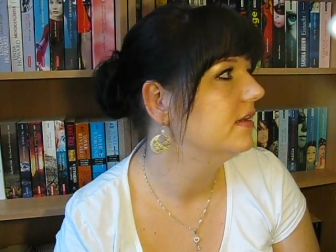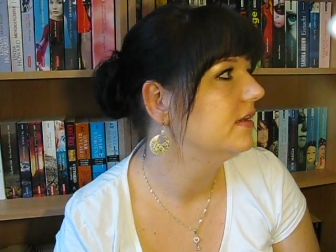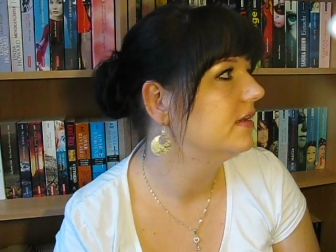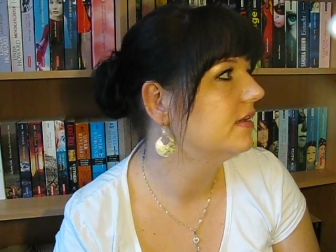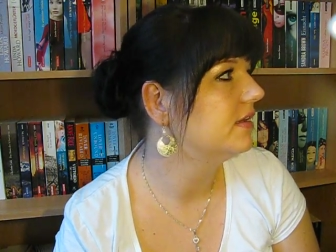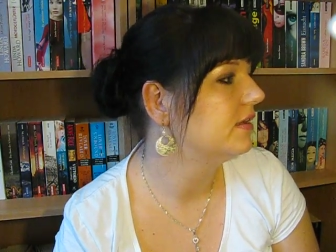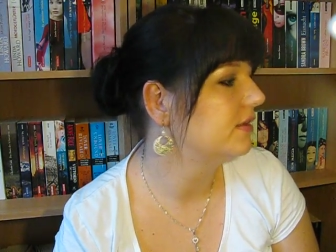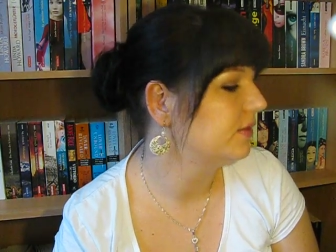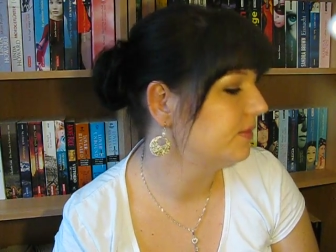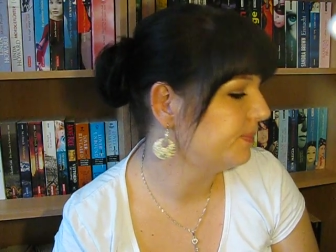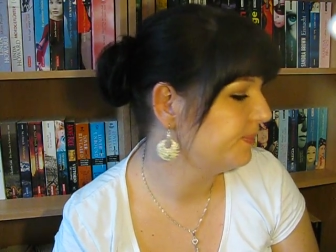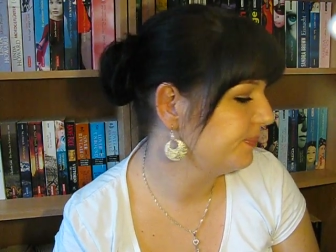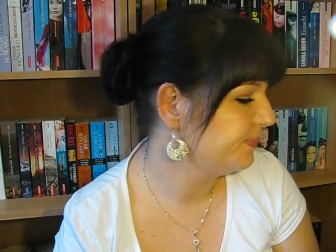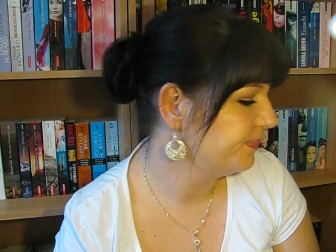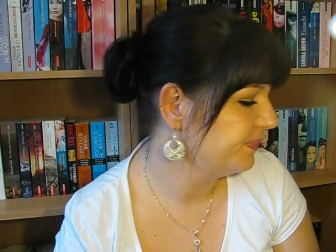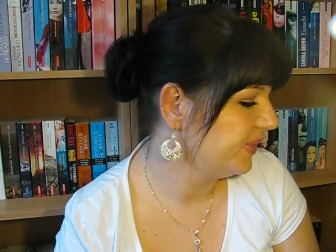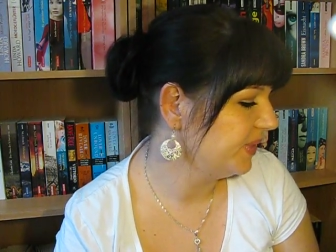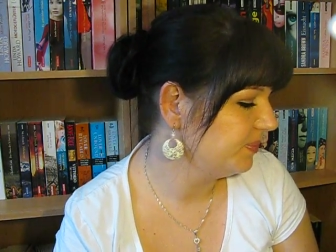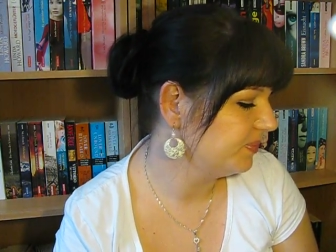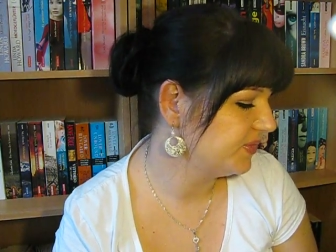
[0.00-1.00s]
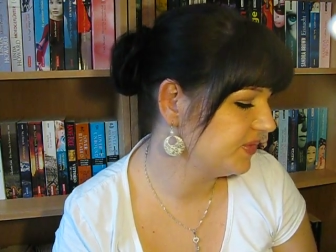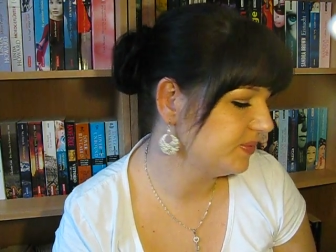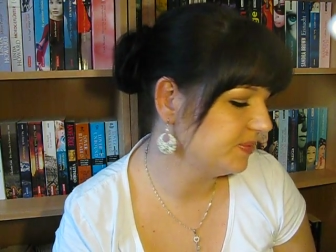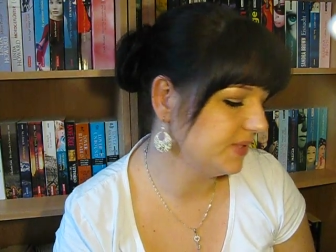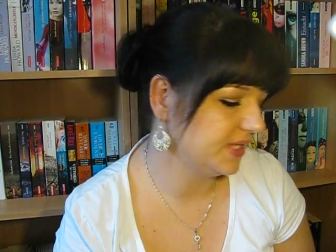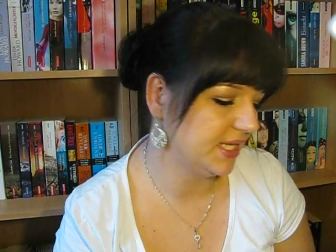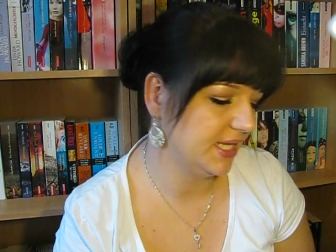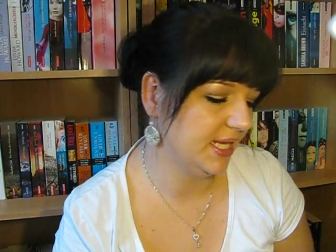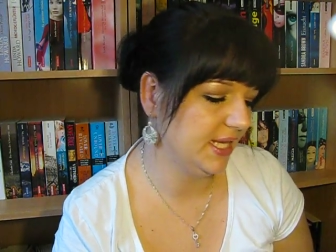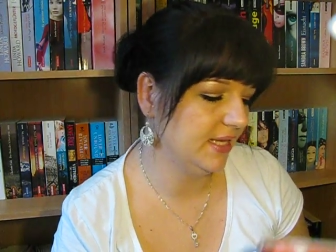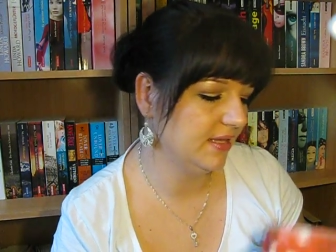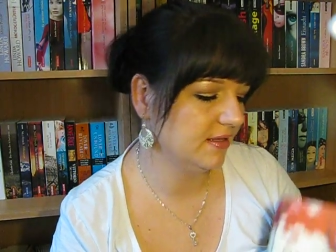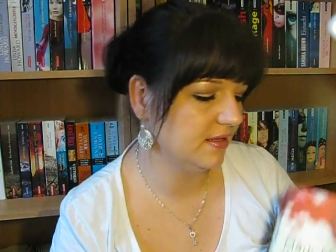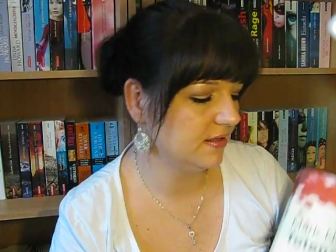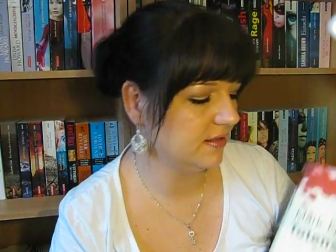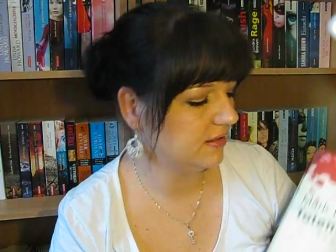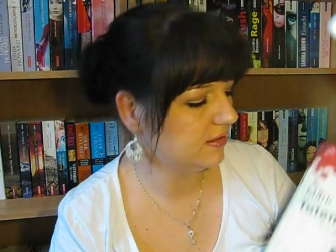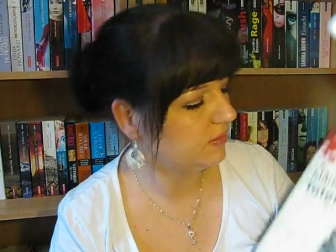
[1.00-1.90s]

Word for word: ähm, ihm zu begegnen